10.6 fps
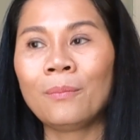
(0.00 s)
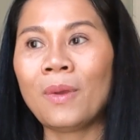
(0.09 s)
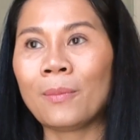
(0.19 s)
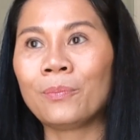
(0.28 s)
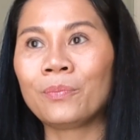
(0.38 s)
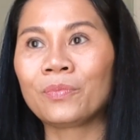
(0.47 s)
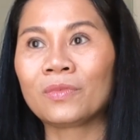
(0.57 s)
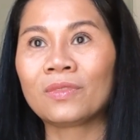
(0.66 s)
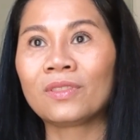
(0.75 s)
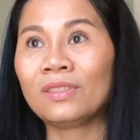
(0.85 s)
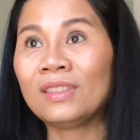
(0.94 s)
แบบ
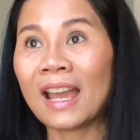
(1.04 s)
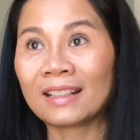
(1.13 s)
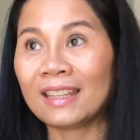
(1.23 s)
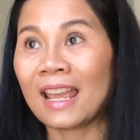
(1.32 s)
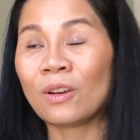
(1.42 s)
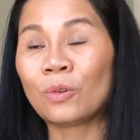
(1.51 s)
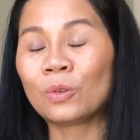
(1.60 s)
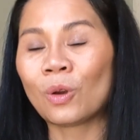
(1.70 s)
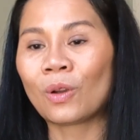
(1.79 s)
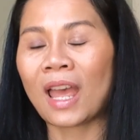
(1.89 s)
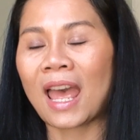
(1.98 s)
ดังที่เฮา
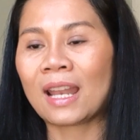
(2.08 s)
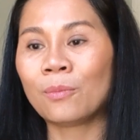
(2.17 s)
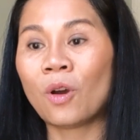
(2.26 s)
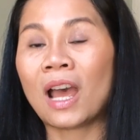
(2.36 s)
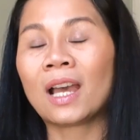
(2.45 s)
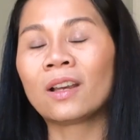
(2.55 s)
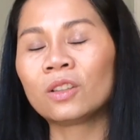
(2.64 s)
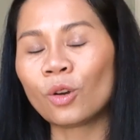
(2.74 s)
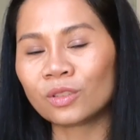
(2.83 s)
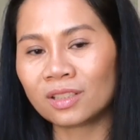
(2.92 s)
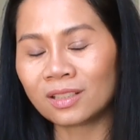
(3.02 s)
ต้องการ บอเฮาก็ต้อ
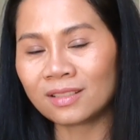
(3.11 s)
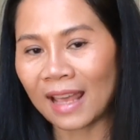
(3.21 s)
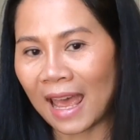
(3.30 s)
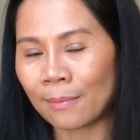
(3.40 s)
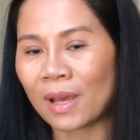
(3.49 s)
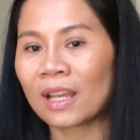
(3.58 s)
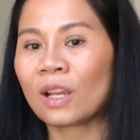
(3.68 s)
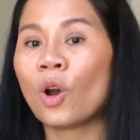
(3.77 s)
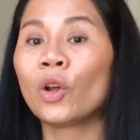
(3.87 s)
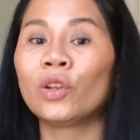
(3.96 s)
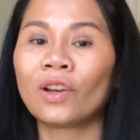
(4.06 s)
งศึกษามาก่
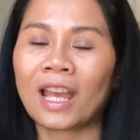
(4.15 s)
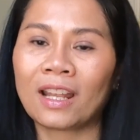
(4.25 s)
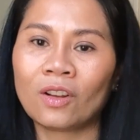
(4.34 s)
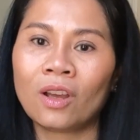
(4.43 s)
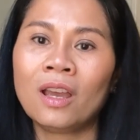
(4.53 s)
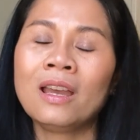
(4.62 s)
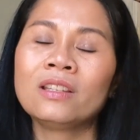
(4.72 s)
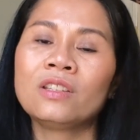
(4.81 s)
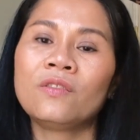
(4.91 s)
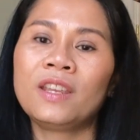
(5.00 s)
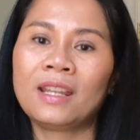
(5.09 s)
อนเนาะค่ะเนาะ
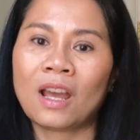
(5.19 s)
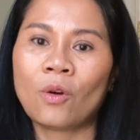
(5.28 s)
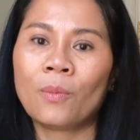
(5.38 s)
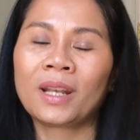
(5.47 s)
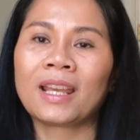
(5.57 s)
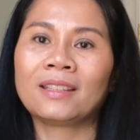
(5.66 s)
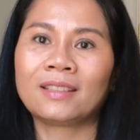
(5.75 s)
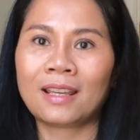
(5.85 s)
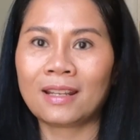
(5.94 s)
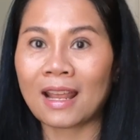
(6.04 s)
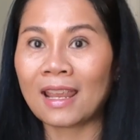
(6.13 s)
ชีวิตเฮามันก็จะ
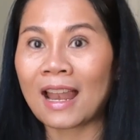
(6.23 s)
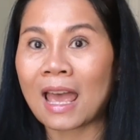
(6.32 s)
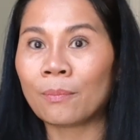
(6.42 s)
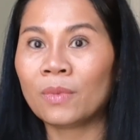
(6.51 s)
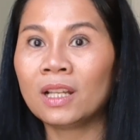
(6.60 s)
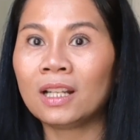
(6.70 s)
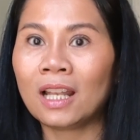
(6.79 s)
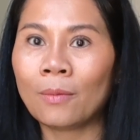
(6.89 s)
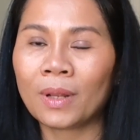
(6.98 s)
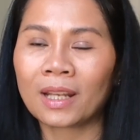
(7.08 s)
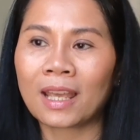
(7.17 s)
ได้ลาบลื่นแล้ว
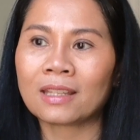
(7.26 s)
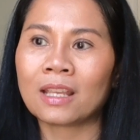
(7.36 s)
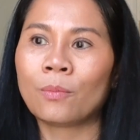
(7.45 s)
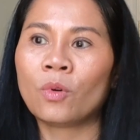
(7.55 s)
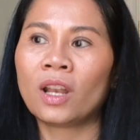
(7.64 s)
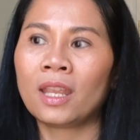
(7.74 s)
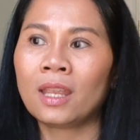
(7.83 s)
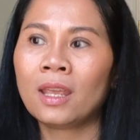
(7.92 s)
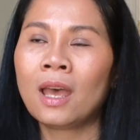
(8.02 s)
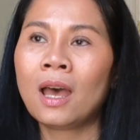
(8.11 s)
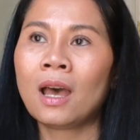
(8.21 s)
มันก็จะบ่ได้
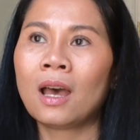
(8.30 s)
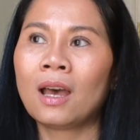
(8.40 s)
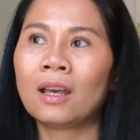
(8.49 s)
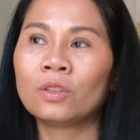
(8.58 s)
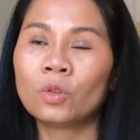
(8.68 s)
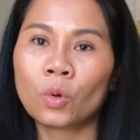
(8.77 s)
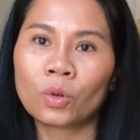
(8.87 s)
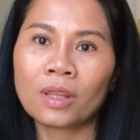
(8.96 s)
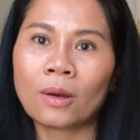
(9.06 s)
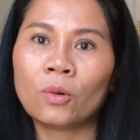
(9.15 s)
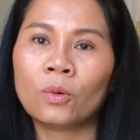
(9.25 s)
อ่าโศก
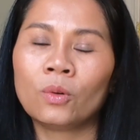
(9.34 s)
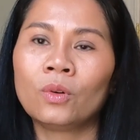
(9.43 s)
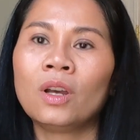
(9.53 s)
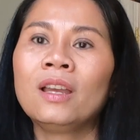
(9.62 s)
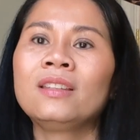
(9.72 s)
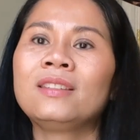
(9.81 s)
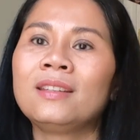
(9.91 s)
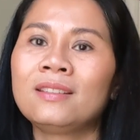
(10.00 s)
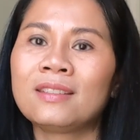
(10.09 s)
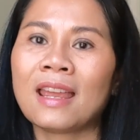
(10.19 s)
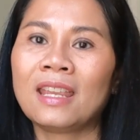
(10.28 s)
เศร้าจิต
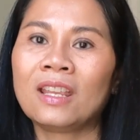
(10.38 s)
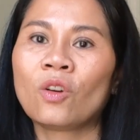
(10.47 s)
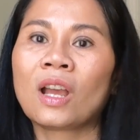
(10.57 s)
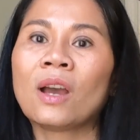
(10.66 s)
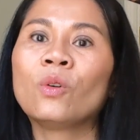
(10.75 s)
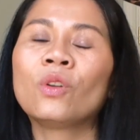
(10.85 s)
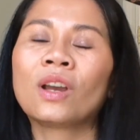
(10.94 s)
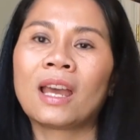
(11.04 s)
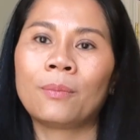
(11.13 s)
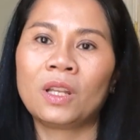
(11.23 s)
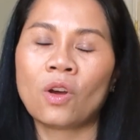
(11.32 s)
ใจของเฮาเนาะ
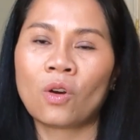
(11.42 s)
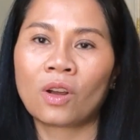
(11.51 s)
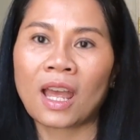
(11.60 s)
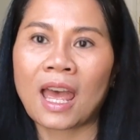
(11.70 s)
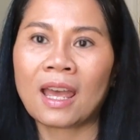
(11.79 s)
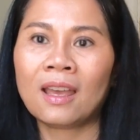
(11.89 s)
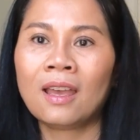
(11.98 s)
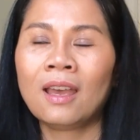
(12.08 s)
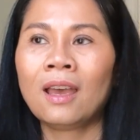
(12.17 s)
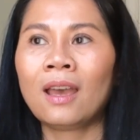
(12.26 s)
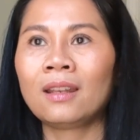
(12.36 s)
ค่ะพี่น้องค่ะ
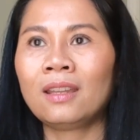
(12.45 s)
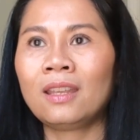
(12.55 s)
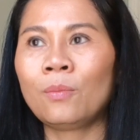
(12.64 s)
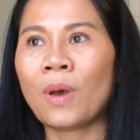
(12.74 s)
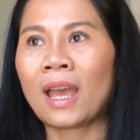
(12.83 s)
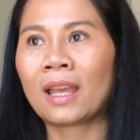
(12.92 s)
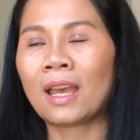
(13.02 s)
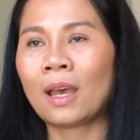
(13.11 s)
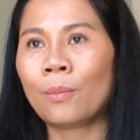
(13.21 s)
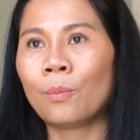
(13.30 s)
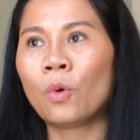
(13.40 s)
อันนี้ปางก็
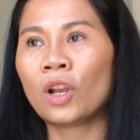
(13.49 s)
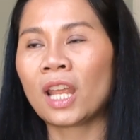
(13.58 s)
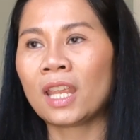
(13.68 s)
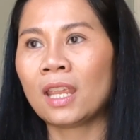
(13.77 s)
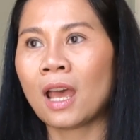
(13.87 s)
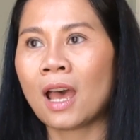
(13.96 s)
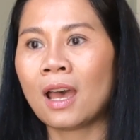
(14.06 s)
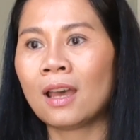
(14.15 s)
บ่ได้อ่า